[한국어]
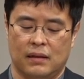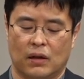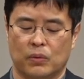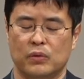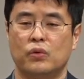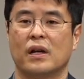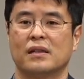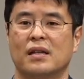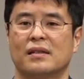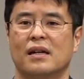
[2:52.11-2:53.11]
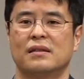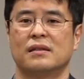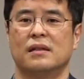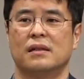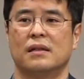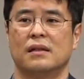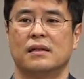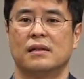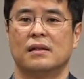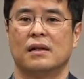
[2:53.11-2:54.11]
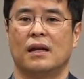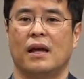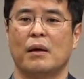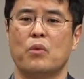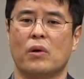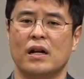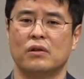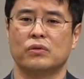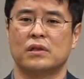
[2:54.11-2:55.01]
여러분 우리가 세상을 행복하려고